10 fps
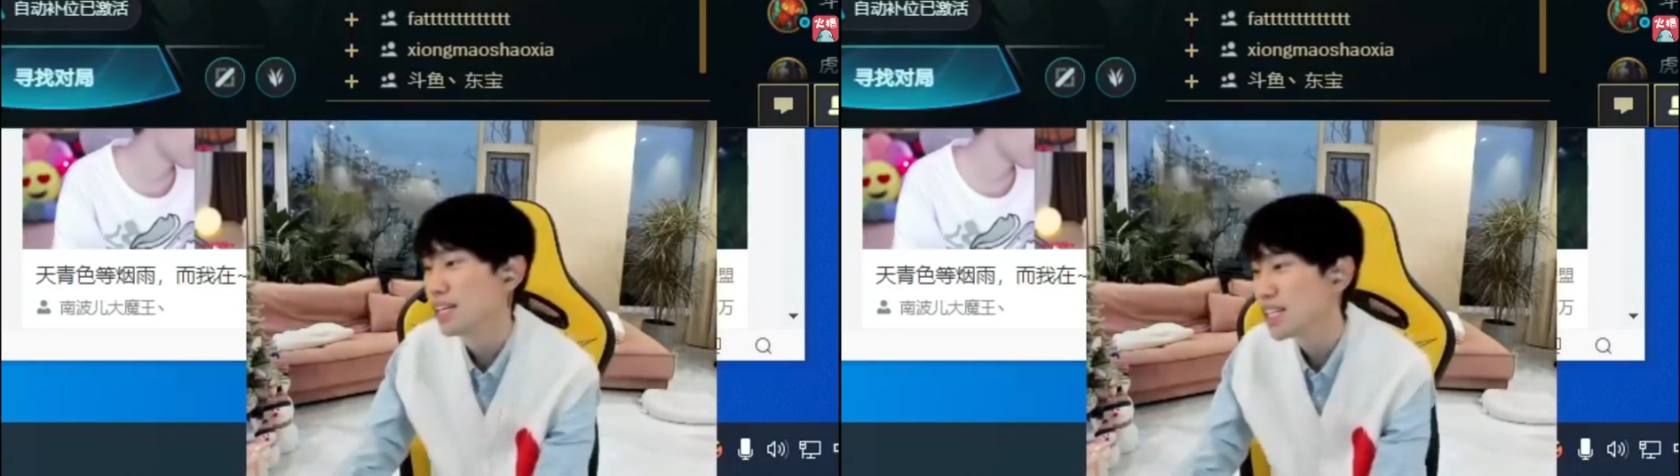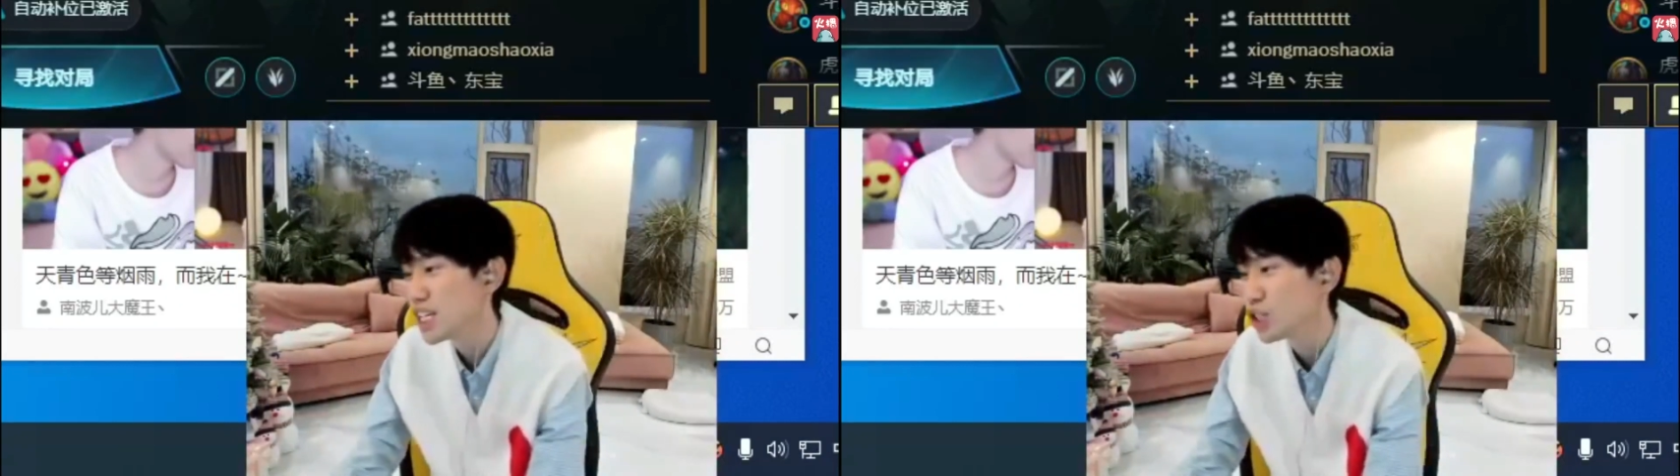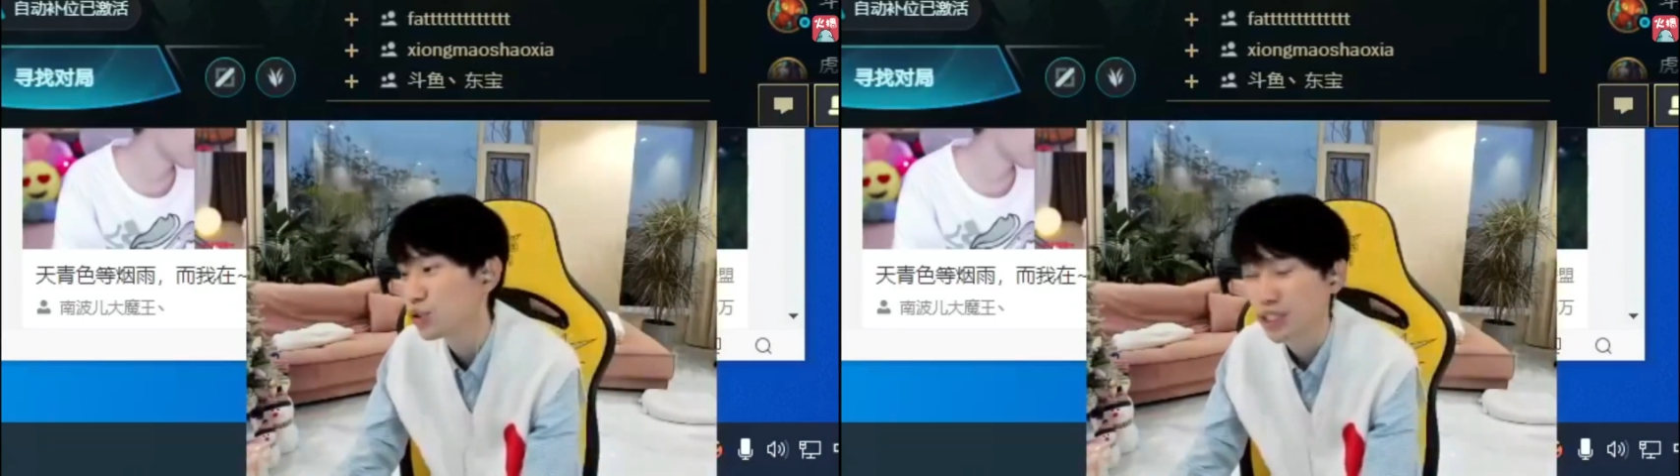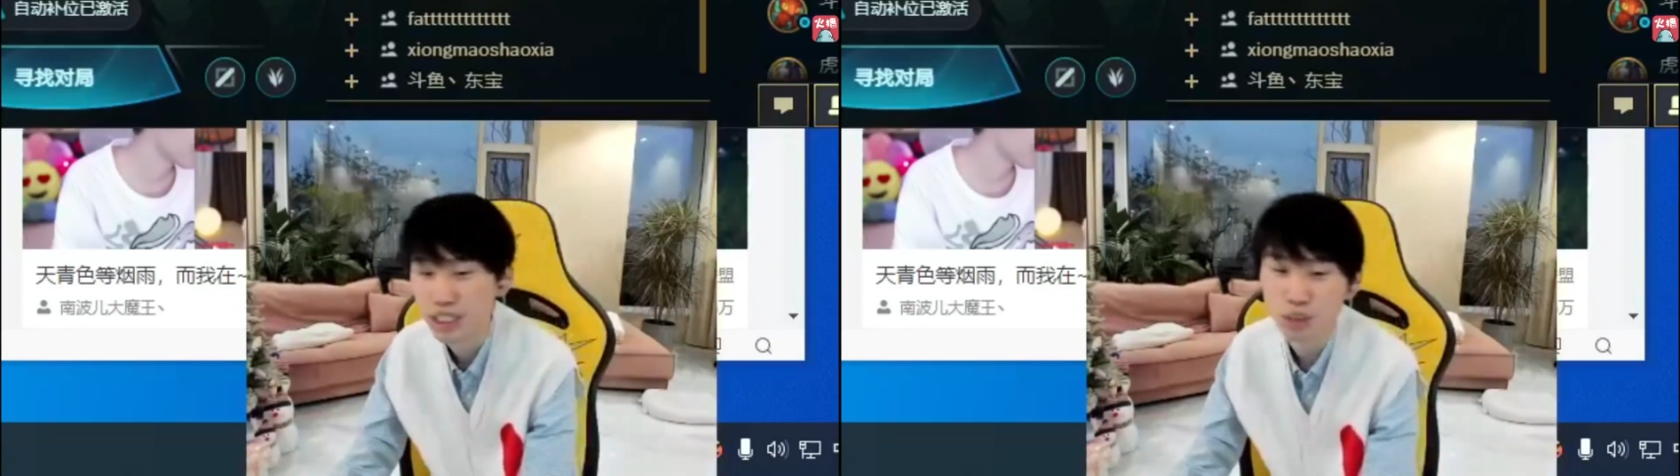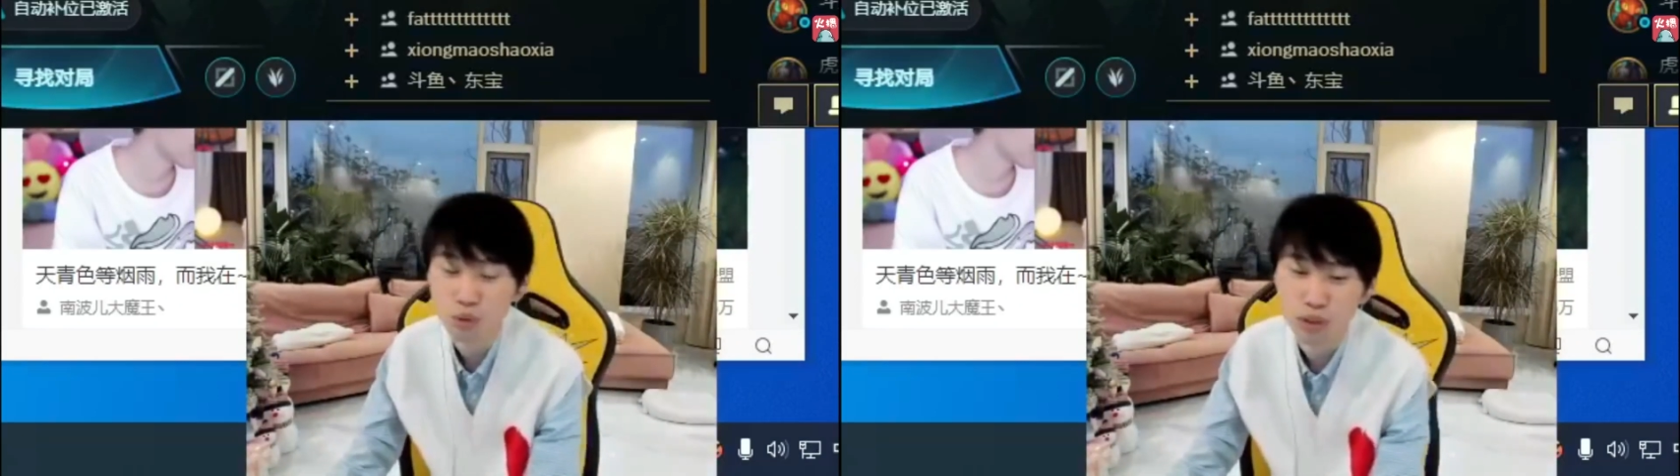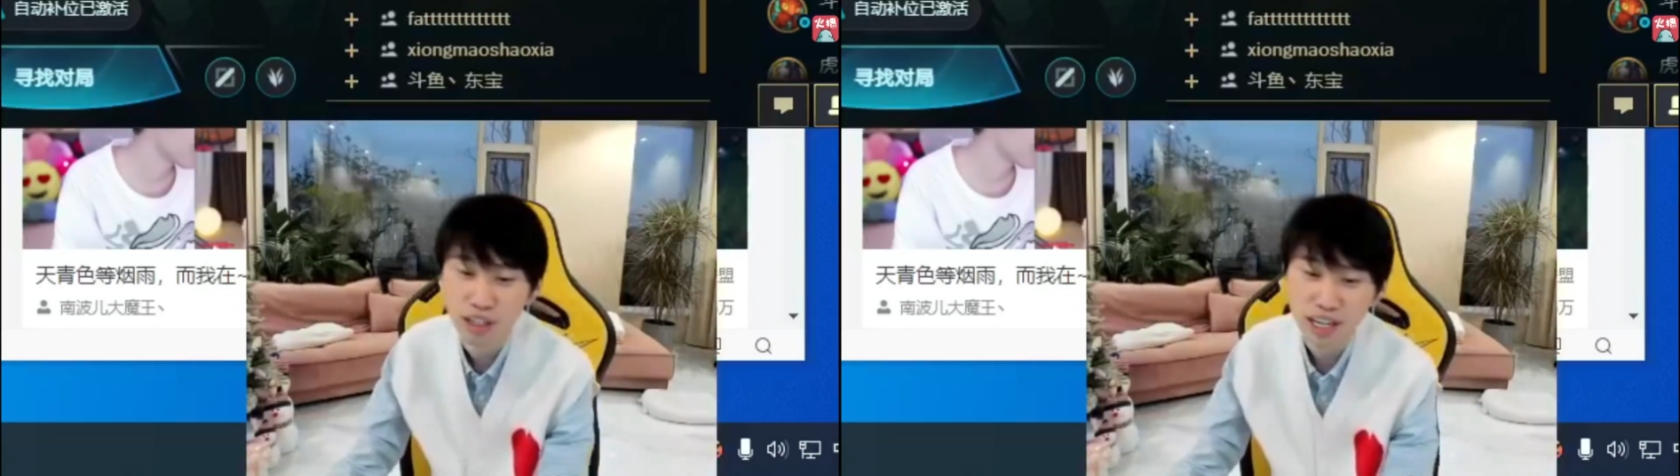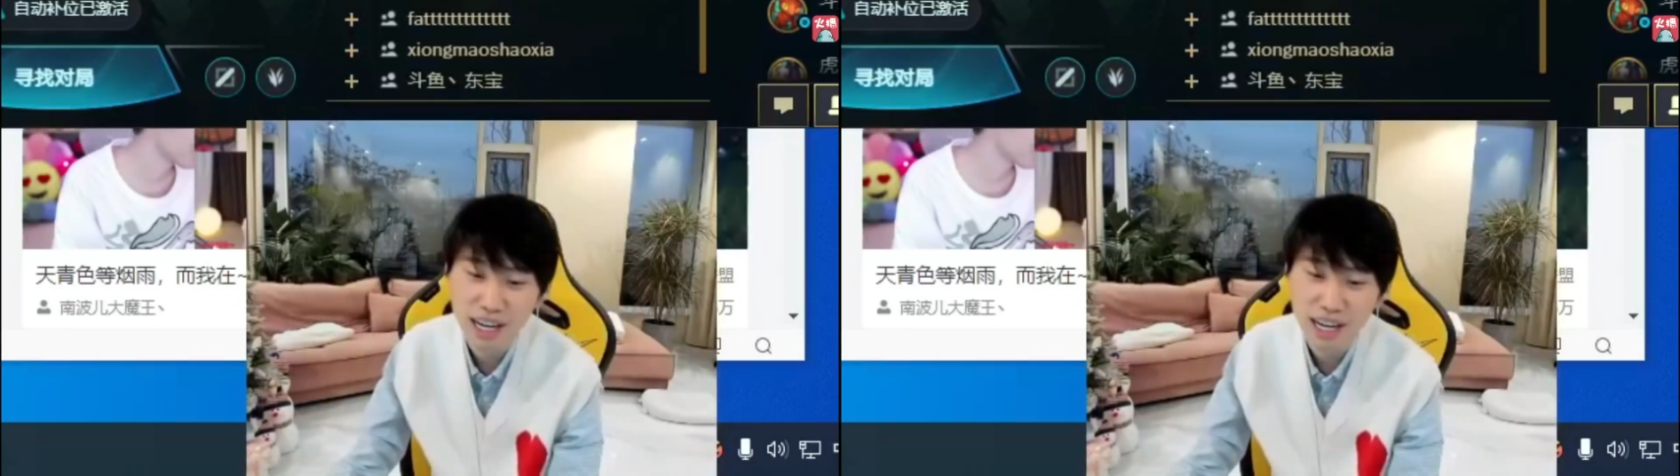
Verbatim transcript: 一九年的我，